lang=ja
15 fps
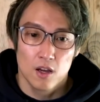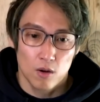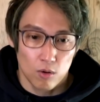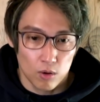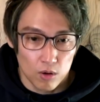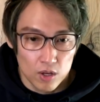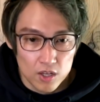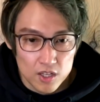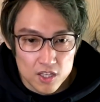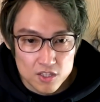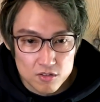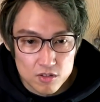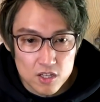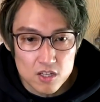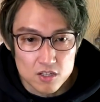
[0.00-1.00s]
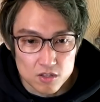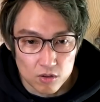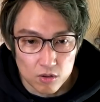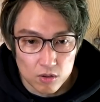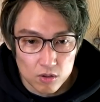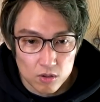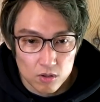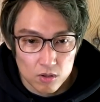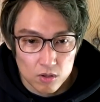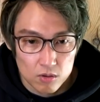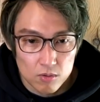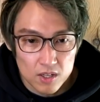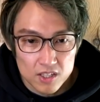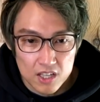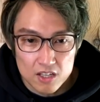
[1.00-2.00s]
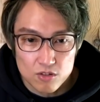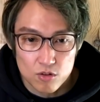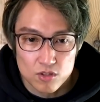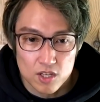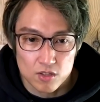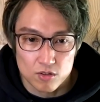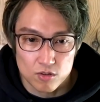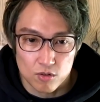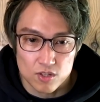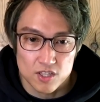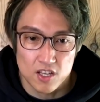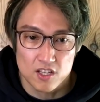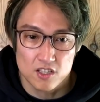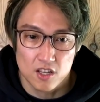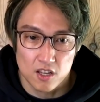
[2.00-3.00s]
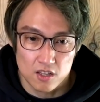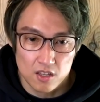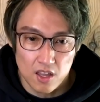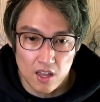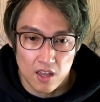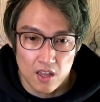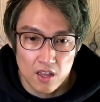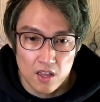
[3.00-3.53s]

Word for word: この吉林症は北朝鮮とすごい接していて、